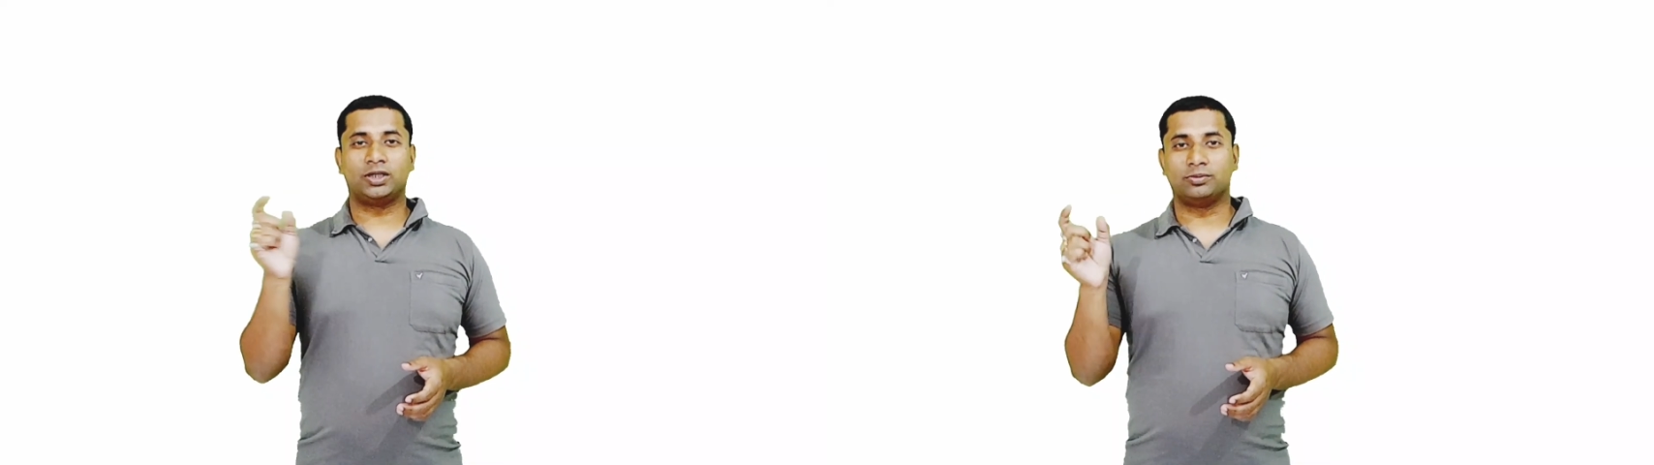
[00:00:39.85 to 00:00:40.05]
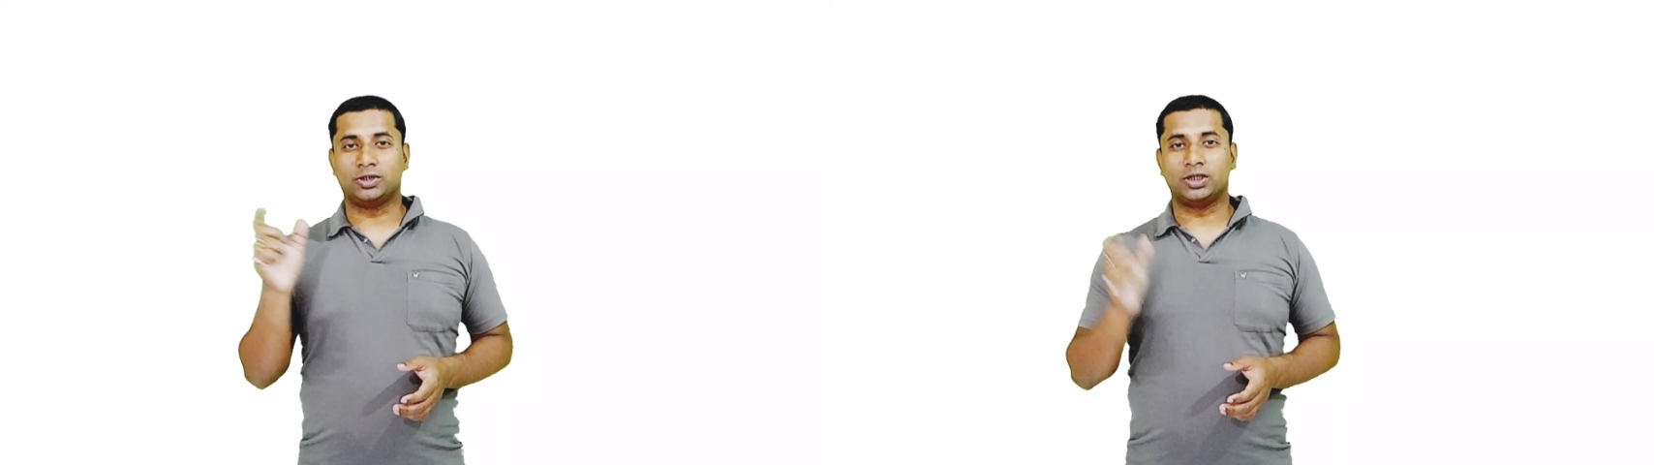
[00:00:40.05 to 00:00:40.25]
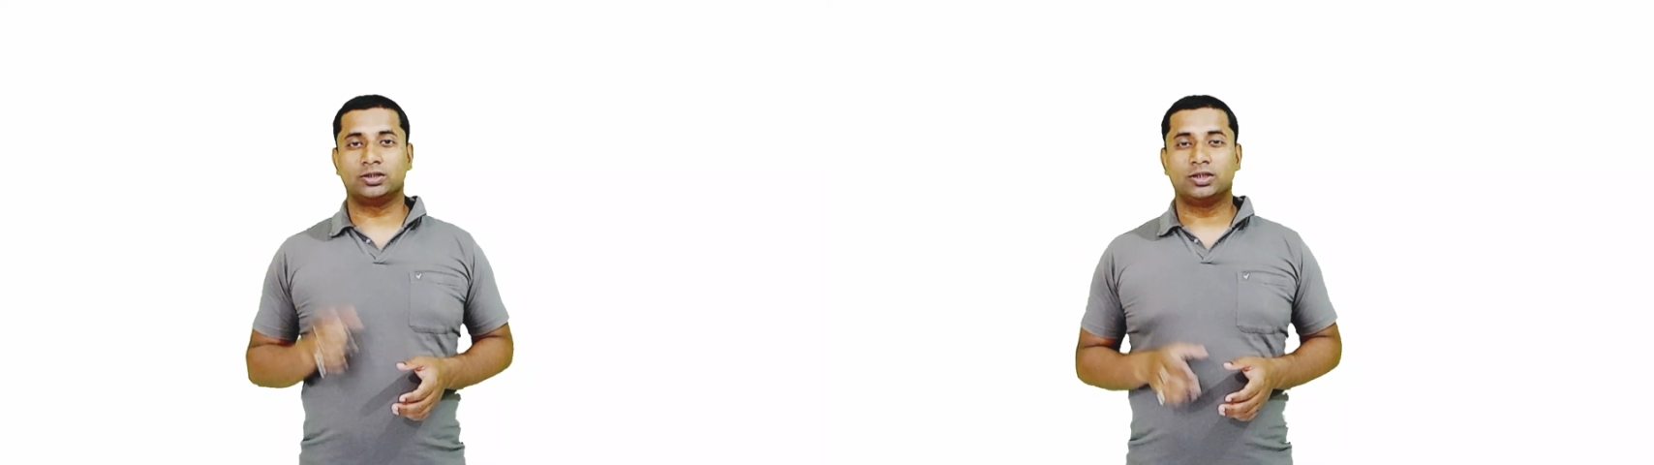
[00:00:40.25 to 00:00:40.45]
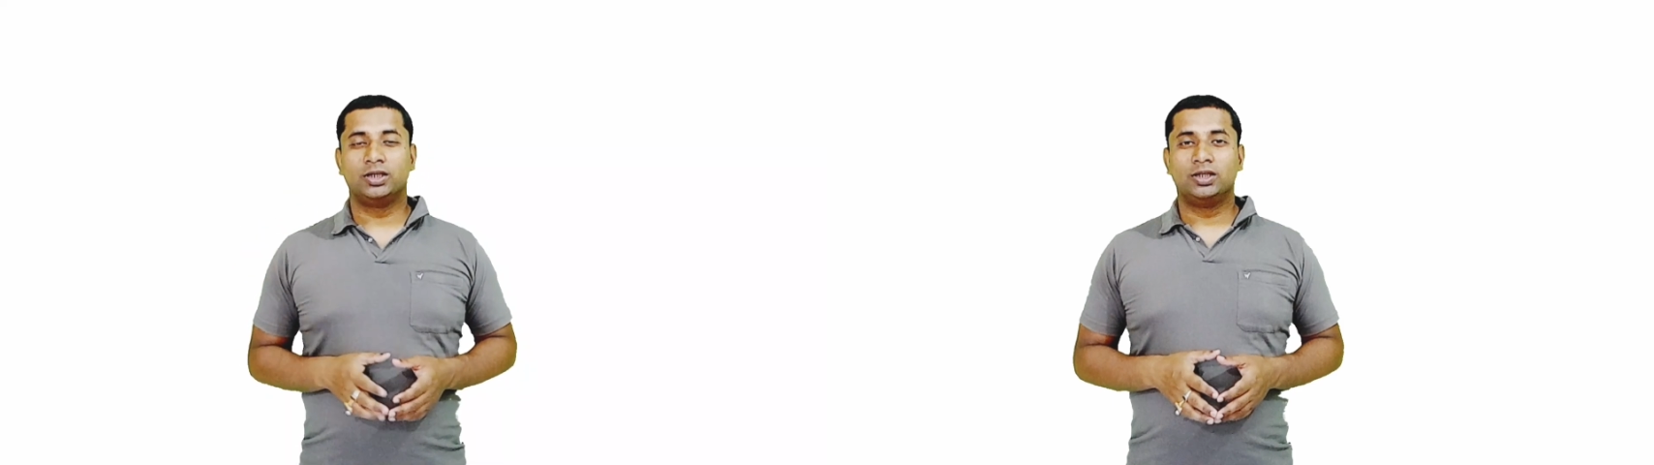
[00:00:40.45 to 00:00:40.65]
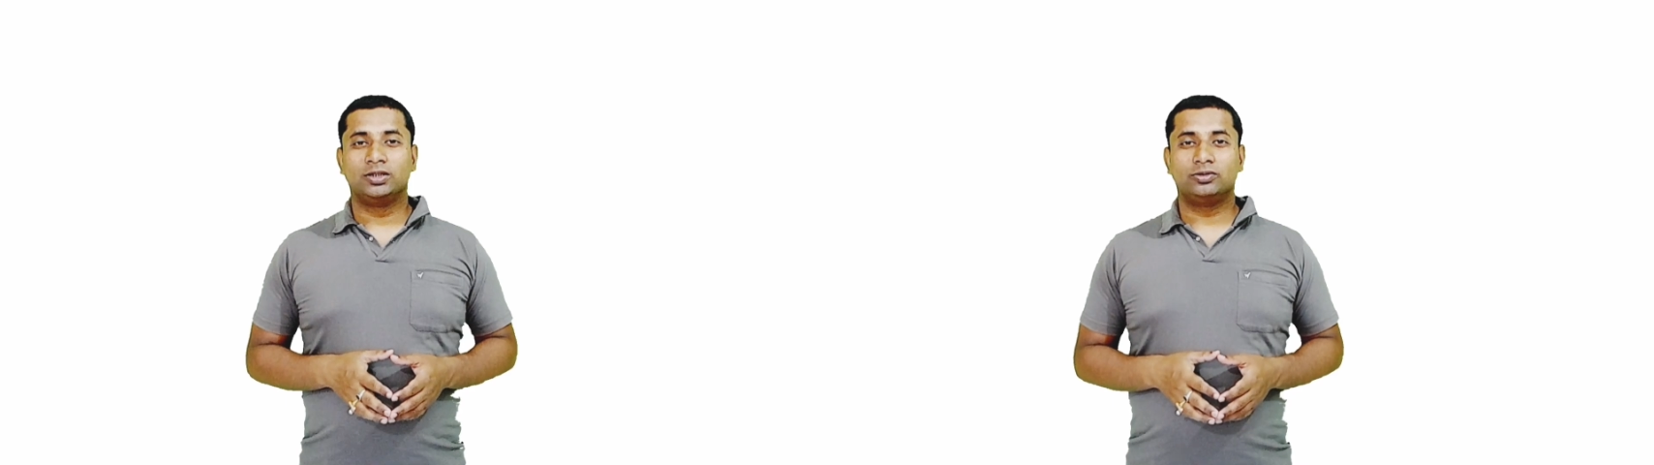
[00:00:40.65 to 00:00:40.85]

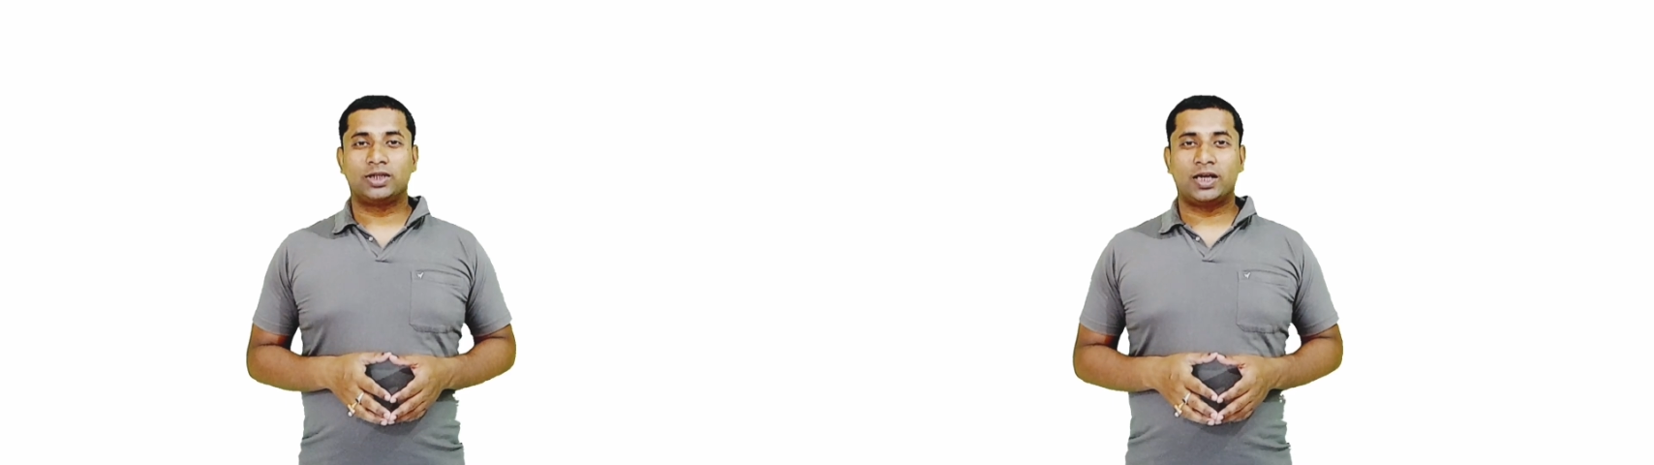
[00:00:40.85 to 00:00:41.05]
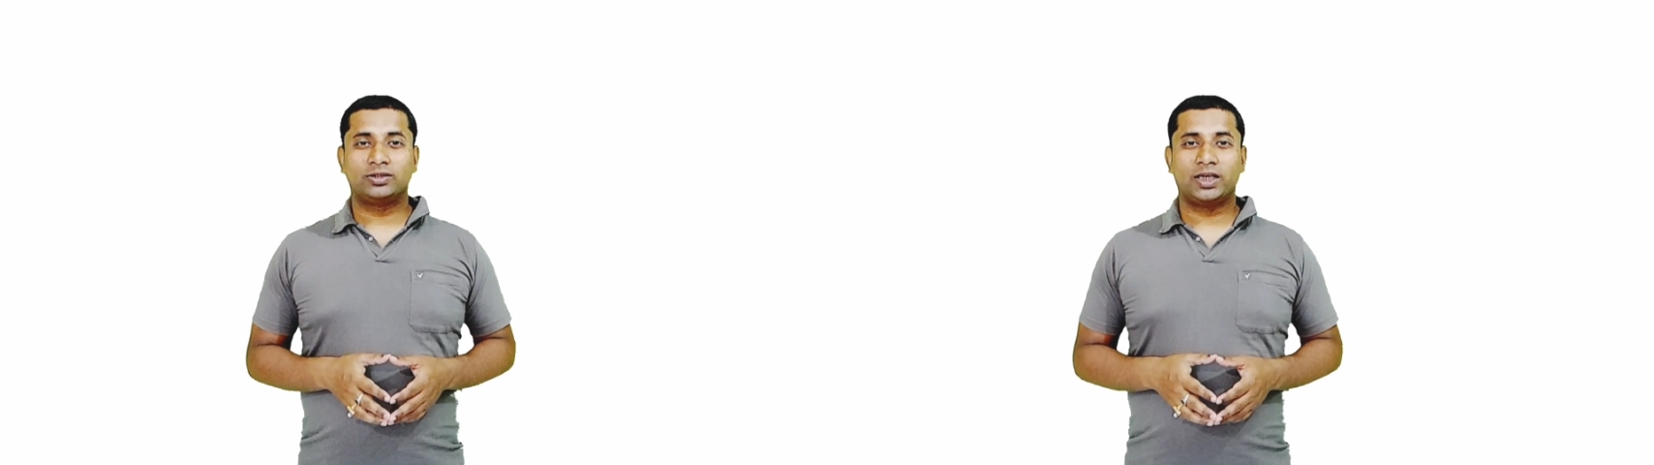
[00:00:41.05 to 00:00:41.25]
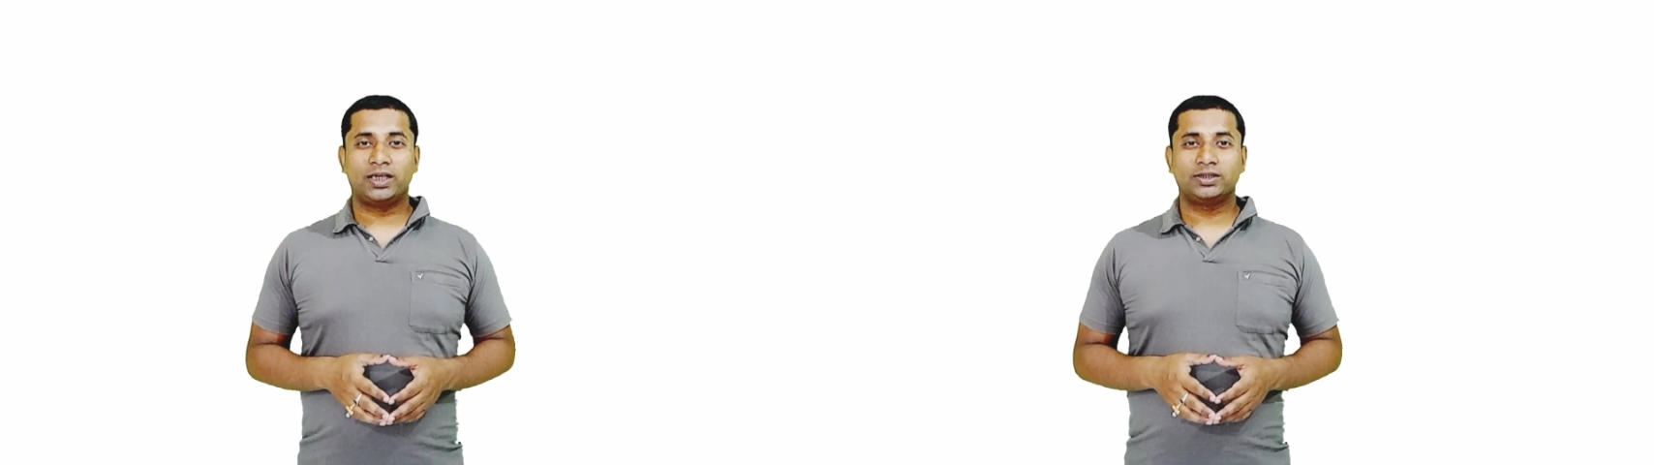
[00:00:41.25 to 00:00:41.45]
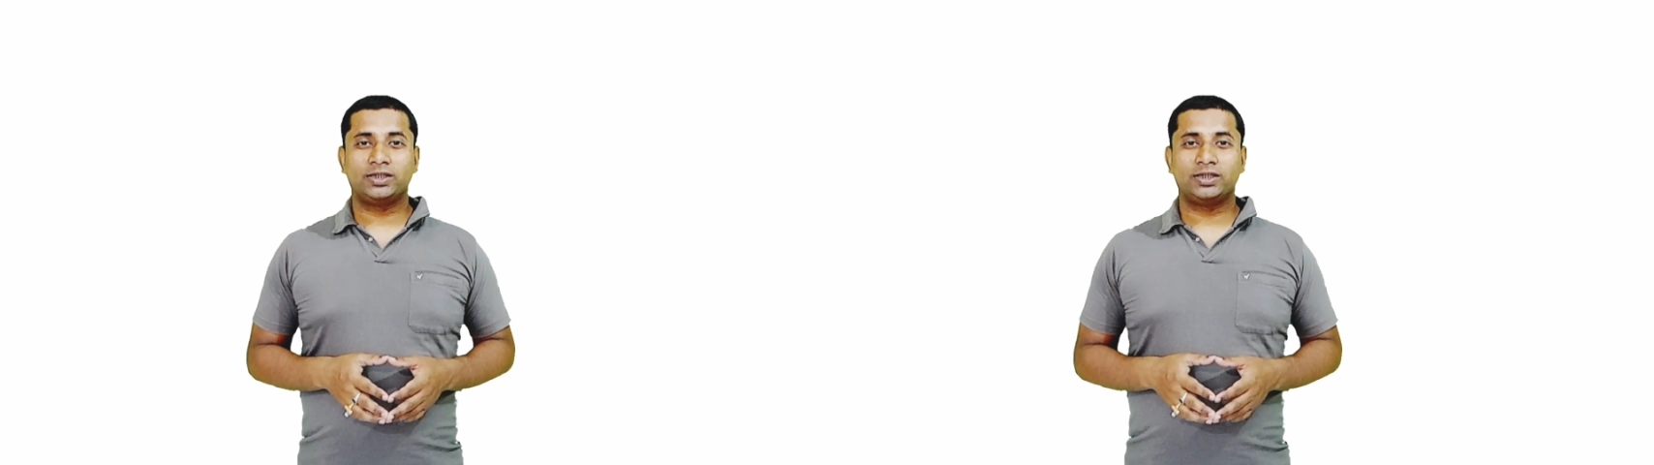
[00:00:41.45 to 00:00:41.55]
लिमिटेड तो क्या होता है